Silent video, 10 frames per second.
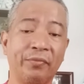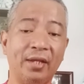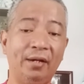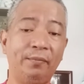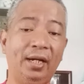
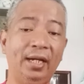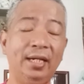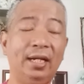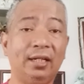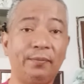ang mga
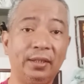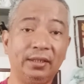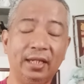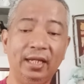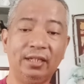iyan kapag
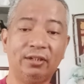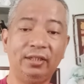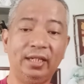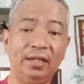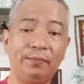3 year
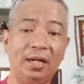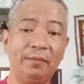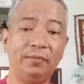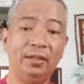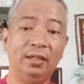old and above